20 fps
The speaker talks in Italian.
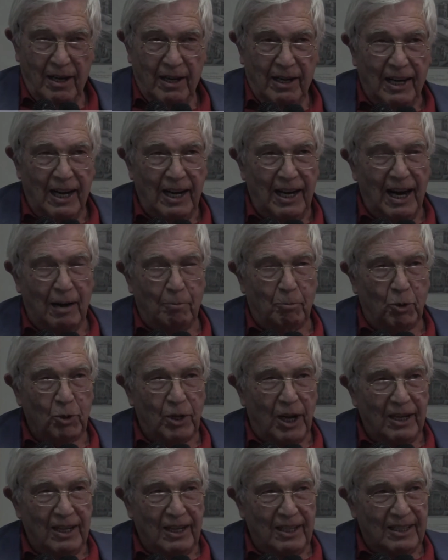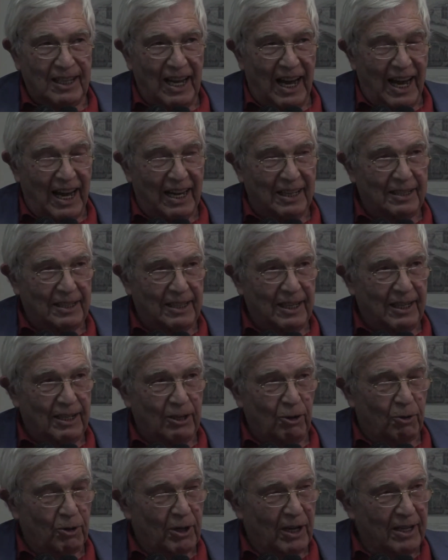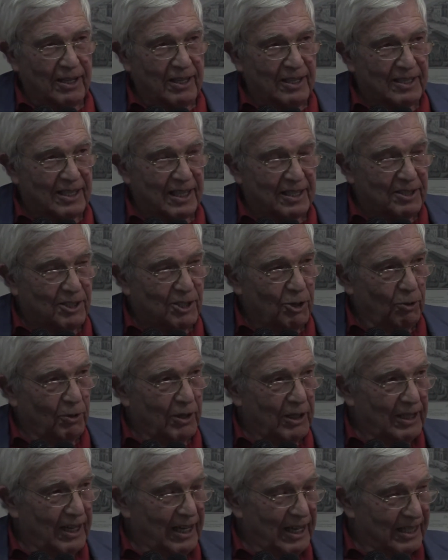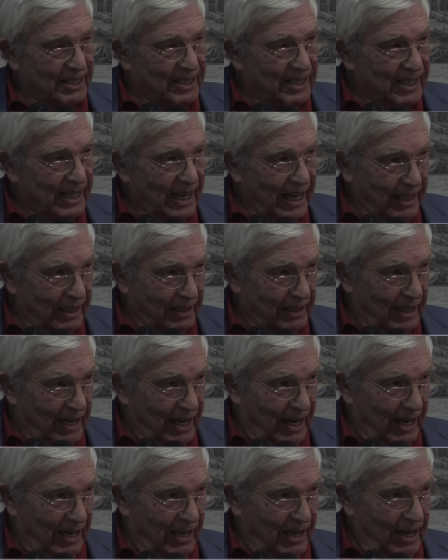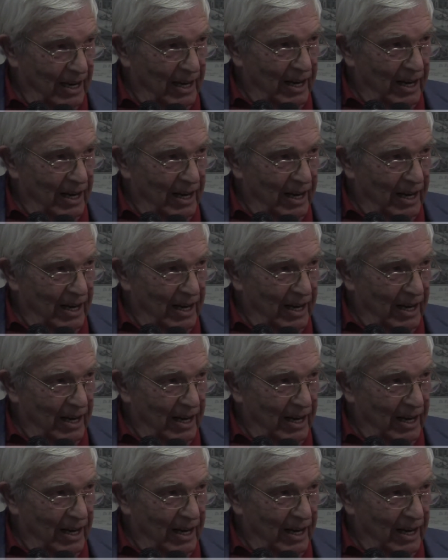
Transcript: che la modalità di riorganizzazione dell'azienda